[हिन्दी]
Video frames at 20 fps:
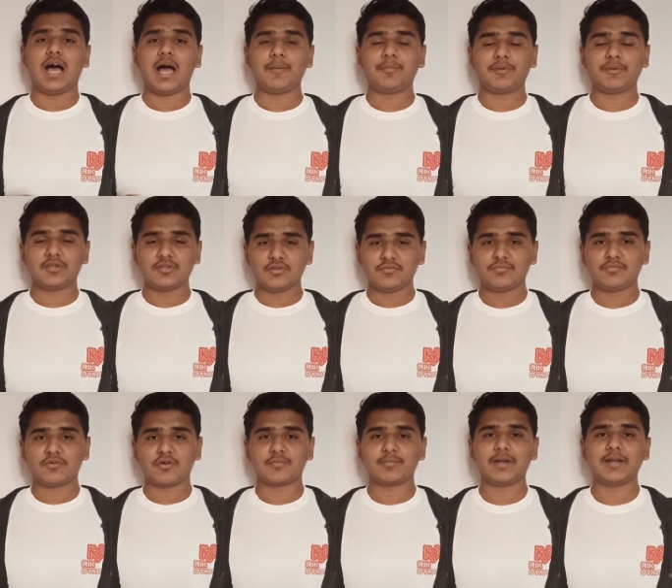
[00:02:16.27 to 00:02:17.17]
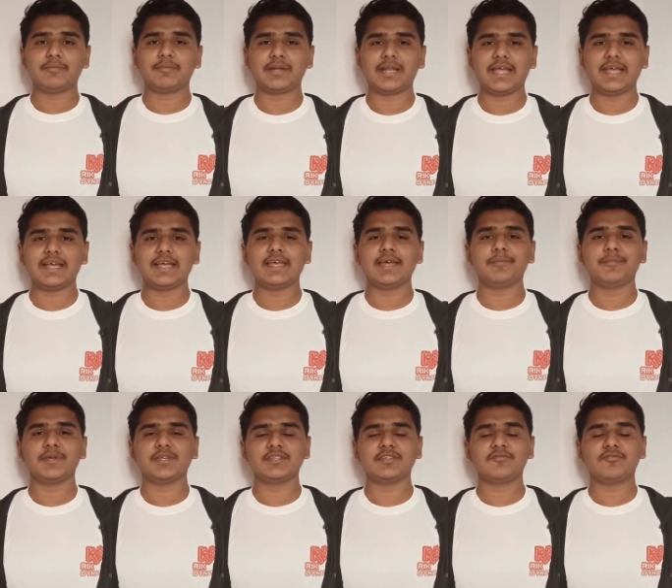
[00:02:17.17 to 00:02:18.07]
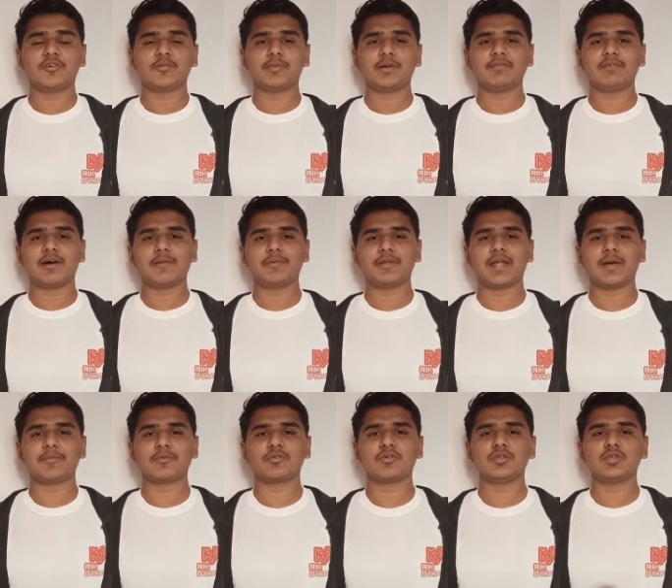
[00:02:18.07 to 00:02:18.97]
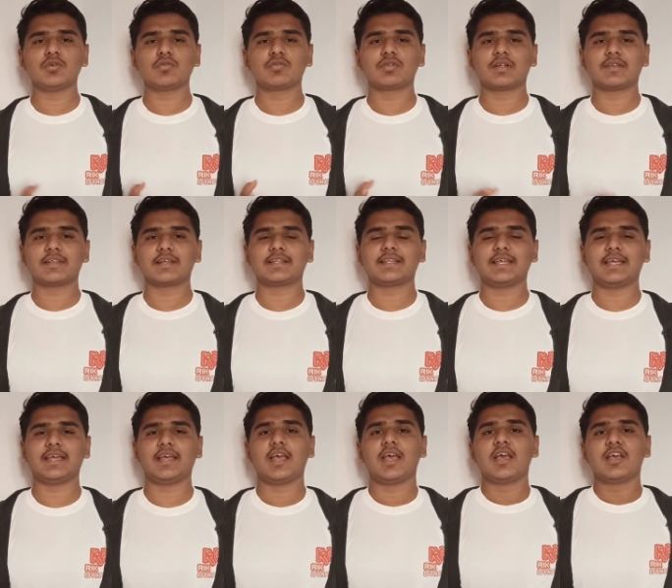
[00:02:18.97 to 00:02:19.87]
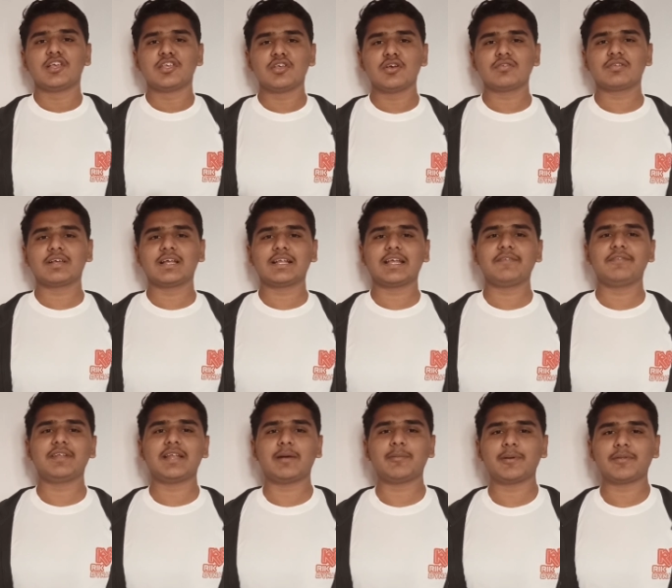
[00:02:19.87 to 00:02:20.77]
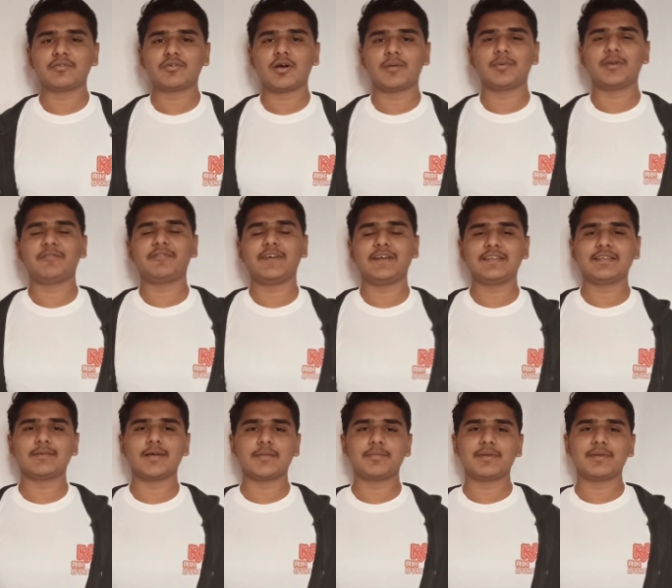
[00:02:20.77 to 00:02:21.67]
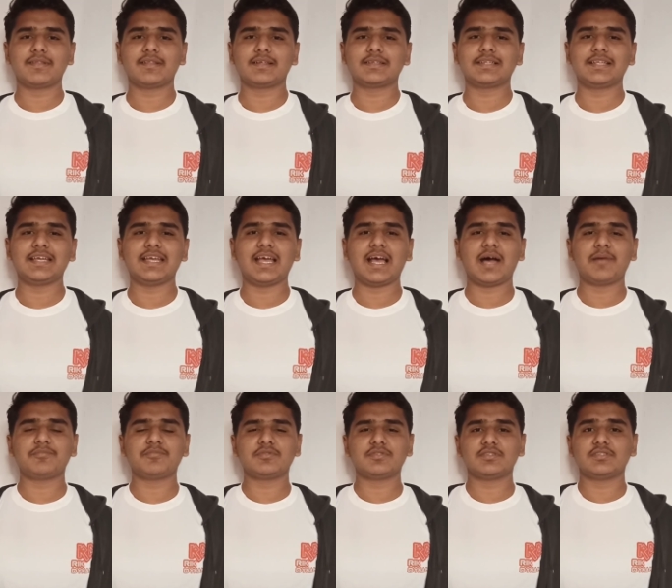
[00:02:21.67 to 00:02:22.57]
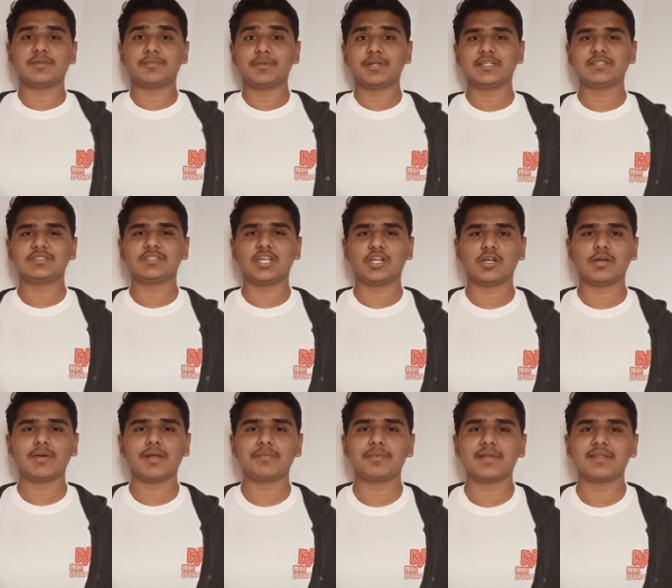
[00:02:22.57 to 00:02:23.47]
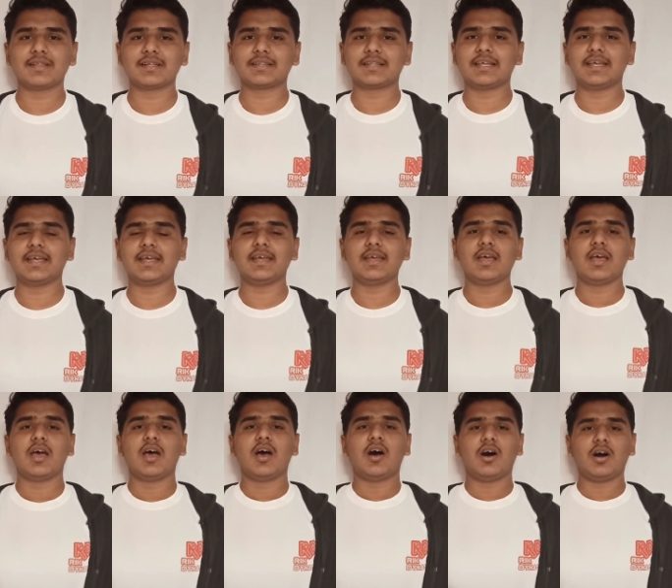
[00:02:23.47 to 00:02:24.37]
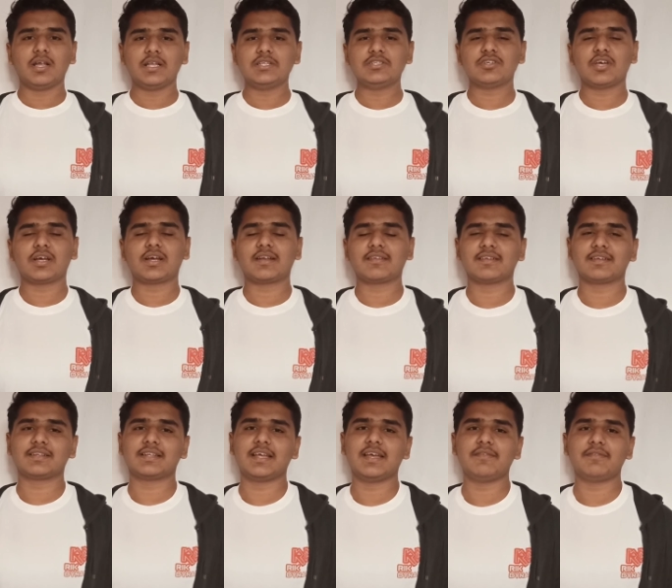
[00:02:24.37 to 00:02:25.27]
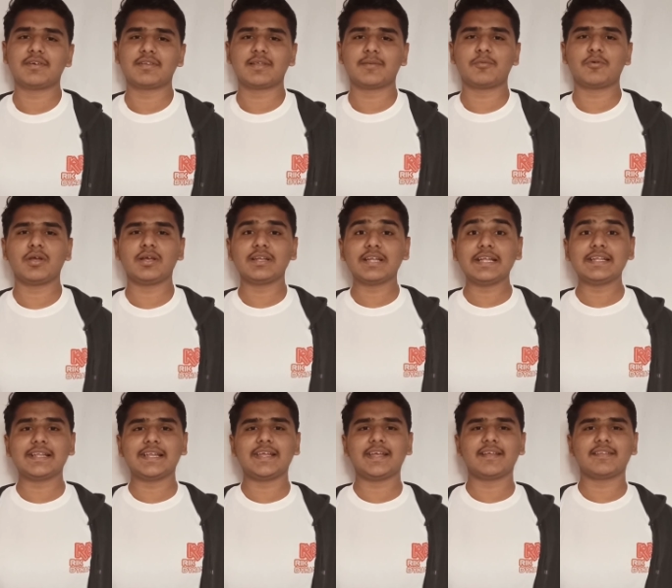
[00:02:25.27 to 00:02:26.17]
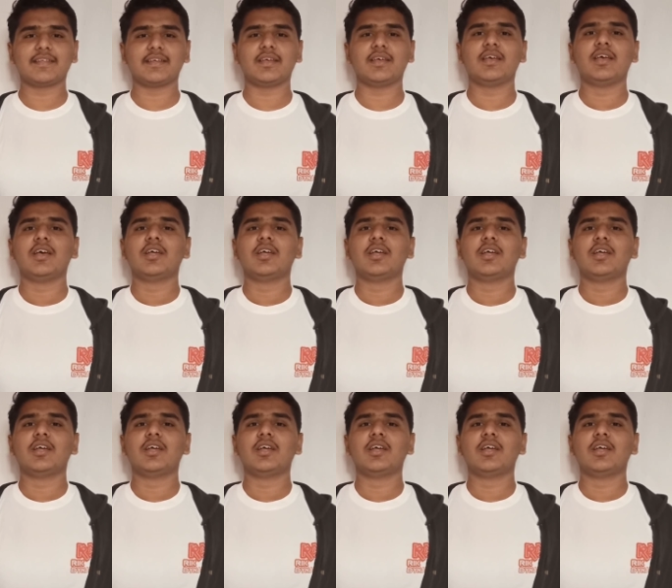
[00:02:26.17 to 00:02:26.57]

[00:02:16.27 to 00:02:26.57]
आपके जो फॉर्मेट बनाए गए हैं पी फॉर्मेट वहाँ पर आप इसको यूज़ कर सकते हैं यूज़ करके फिर आप इसको अपने फ्रेंड्स के पास भेज सकते हैं आप अपने रिश्तेदार के पास भेज सकते हैं और इन्जॉय कर सकते हैं व्हाट्सएप को एक नए तरीके से